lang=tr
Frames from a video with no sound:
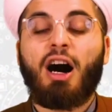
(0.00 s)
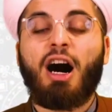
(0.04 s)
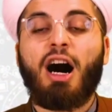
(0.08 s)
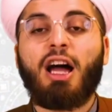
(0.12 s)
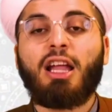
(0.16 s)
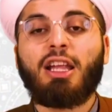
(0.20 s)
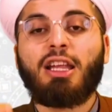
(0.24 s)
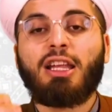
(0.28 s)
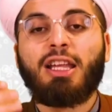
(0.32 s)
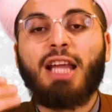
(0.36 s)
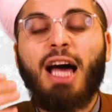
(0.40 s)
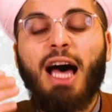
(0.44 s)

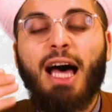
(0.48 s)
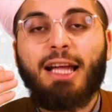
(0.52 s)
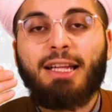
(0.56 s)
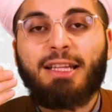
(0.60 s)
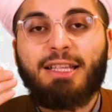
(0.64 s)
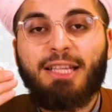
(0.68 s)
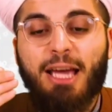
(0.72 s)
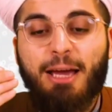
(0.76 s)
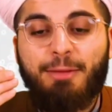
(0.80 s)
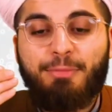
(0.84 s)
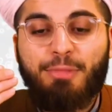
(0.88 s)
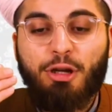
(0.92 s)
Allah
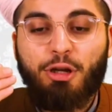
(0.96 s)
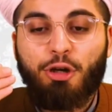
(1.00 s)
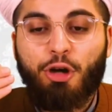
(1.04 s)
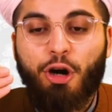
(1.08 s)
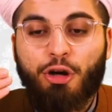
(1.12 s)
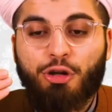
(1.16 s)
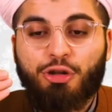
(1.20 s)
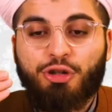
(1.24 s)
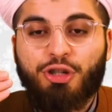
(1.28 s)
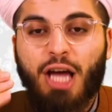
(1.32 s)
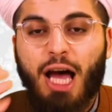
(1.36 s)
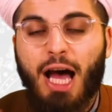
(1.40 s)

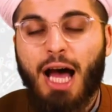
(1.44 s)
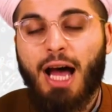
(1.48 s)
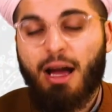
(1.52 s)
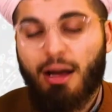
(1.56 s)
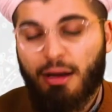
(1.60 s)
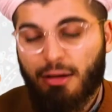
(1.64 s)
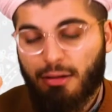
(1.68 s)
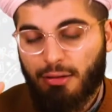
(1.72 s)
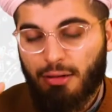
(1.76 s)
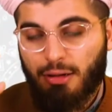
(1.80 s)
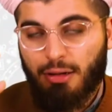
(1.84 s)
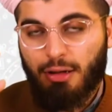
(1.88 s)

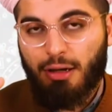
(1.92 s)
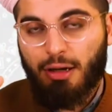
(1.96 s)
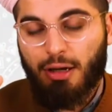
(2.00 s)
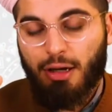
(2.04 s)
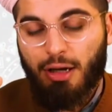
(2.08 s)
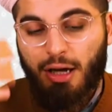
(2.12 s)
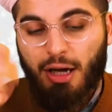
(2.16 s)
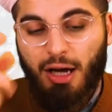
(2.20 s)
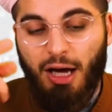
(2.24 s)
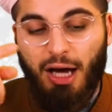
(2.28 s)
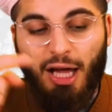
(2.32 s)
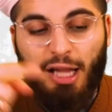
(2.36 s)
diyebiliyorsa
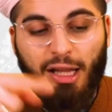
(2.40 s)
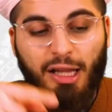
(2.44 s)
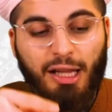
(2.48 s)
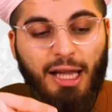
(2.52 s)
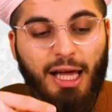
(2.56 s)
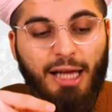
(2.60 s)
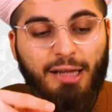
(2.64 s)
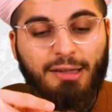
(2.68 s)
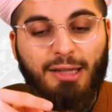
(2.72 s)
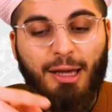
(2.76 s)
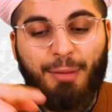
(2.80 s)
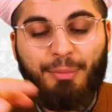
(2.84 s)

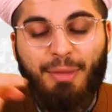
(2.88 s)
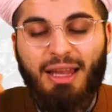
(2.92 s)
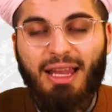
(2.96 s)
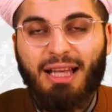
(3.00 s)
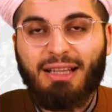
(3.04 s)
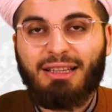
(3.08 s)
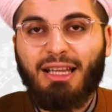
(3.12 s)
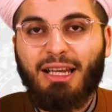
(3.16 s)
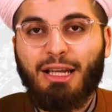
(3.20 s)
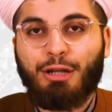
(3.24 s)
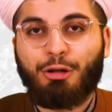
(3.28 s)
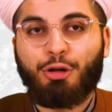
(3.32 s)
Allah da
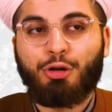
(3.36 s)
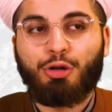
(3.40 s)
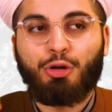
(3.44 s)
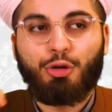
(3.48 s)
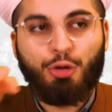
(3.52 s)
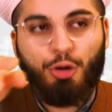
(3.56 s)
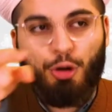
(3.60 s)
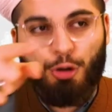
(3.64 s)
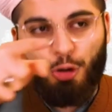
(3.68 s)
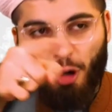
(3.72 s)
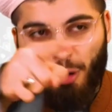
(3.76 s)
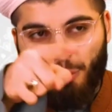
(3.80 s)
meleklerine diyor
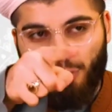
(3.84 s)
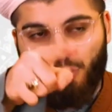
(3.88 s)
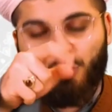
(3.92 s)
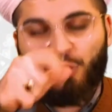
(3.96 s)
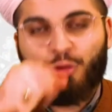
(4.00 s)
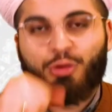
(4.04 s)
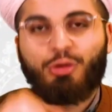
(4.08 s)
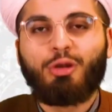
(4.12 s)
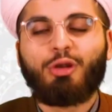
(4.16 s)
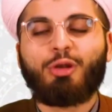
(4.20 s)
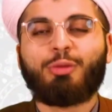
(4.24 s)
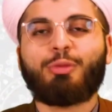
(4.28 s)
ki görüyor
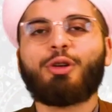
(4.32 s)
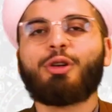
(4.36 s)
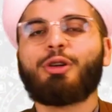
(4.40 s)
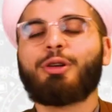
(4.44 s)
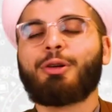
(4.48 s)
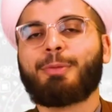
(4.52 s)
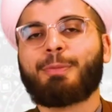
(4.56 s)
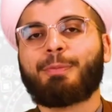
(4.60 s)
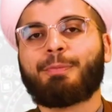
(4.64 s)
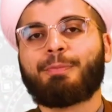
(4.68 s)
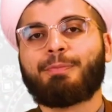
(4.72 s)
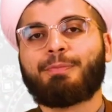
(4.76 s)
musun kulumu?
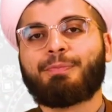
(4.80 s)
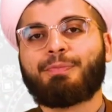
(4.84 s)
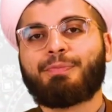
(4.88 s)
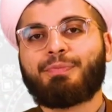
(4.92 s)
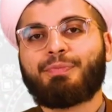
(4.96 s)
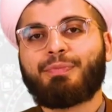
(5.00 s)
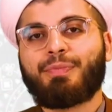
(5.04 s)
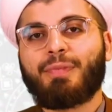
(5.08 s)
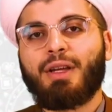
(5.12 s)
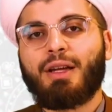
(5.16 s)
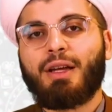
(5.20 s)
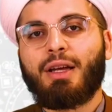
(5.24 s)

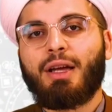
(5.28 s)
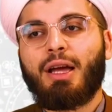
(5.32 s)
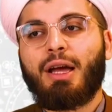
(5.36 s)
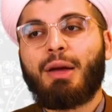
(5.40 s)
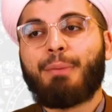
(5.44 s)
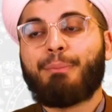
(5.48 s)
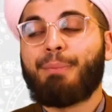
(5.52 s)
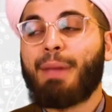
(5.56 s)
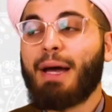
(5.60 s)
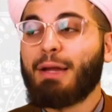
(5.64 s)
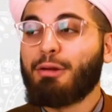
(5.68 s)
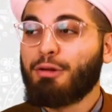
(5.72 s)

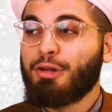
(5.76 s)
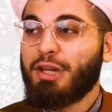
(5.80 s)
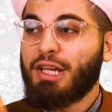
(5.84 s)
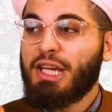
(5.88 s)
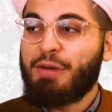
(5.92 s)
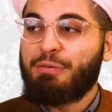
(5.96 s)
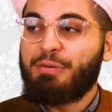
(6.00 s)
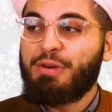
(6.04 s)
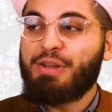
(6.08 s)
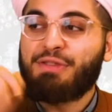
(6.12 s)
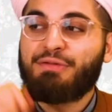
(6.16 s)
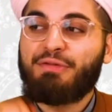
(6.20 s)
Ben ona
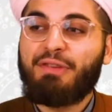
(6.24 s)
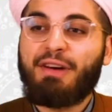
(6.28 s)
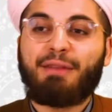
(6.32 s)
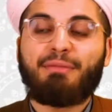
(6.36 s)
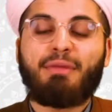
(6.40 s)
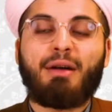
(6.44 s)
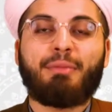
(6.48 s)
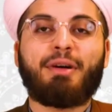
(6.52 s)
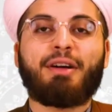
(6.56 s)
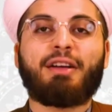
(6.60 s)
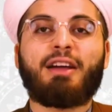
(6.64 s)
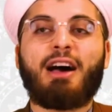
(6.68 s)
nefis
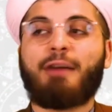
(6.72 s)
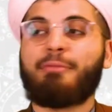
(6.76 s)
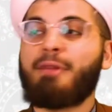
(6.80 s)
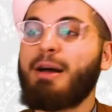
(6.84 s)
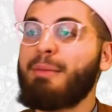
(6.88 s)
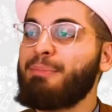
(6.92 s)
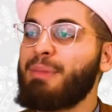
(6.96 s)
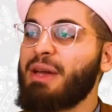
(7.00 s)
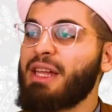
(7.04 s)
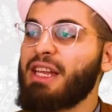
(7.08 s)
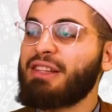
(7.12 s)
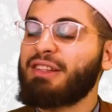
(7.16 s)
vermeme
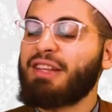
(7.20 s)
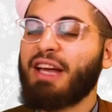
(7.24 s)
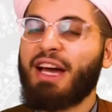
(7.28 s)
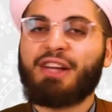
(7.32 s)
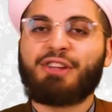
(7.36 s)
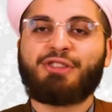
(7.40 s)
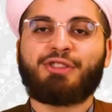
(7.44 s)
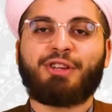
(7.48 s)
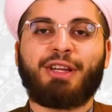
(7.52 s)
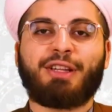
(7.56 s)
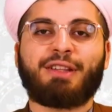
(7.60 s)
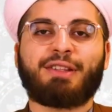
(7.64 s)
rağmen beni
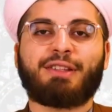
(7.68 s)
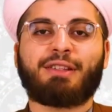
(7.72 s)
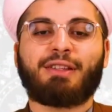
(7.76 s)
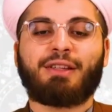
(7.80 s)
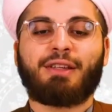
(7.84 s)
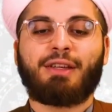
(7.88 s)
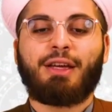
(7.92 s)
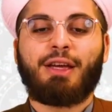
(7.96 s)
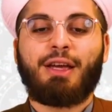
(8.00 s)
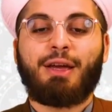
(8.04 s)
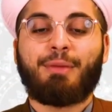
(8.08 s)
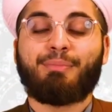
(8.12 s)
tercih etti.
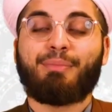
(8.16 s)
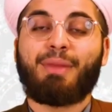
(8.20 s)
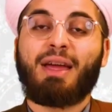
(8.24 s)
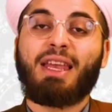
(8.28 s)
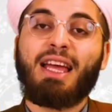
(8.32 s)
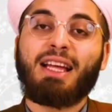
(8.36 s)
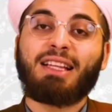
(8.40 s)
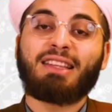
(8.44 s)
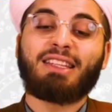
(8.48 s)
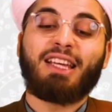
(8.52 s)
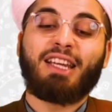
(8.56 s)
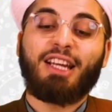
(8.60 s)

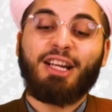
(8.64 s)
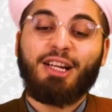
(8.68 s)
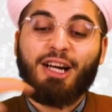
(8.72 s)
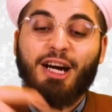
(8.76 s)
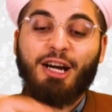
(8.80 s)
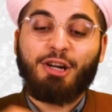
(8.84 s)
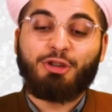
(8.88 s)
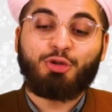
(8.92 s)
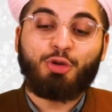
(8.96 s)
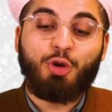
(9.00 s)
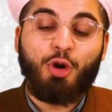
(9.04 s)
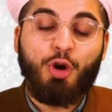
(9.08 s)
Meleklere
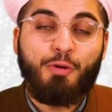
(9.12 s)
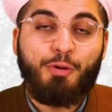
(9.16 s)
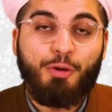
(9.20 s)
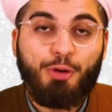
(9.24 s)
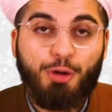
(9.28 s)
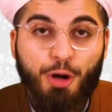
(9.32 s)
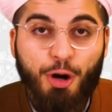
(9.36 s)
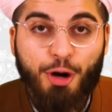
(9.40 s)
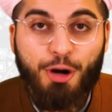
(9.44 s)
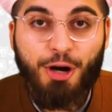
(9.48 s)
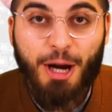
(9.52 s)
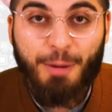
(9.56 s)
karşı
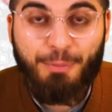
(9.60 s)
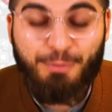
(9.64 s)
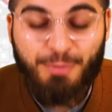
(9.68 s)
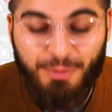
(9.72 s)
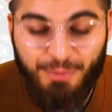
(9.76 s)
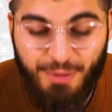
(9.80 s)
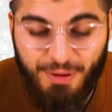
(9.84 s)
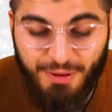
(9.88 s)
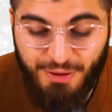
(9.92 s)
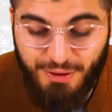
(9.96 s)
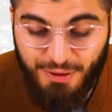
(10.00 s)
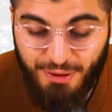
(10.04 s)
övünüyor
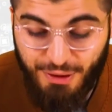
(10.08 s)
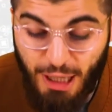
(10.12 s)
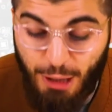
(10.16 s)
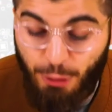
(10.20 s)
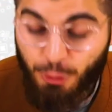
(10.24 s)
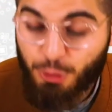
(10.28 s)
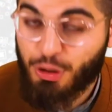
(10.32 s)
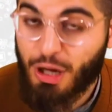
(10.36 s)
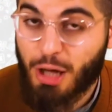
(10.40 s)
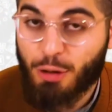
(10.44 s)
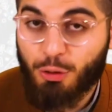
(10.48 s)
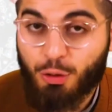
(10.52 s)
Rabbimiz. Ne
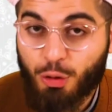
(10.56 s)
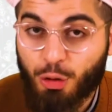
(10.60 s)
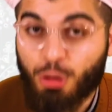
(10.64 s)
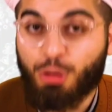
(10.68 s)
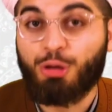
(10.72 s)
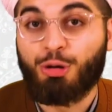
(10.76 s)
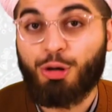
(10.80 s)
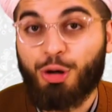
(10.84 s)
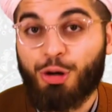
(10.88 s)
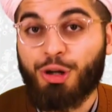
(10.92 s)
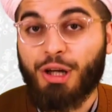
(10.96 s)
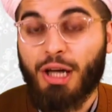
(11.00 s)
güzel
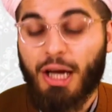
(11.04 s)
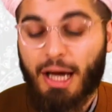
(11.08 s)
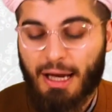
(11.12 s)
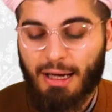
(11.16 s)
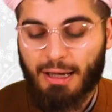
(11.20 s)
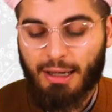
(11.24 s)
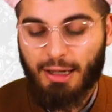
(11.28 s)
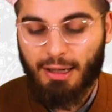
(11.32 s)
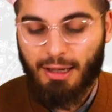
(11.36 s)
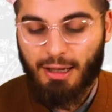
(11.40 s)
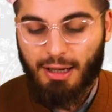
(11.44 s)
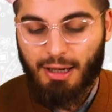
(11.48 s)
kul diyor
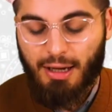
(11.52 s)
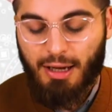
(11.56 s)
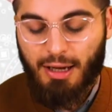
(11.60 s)
yani.